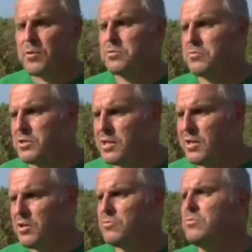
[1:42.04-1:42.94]
werden einfach
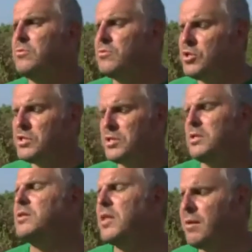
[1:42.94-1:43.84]
aus den Netzen genommen
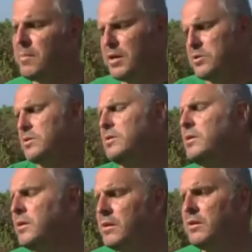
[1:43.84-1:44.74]
und weggeworfen.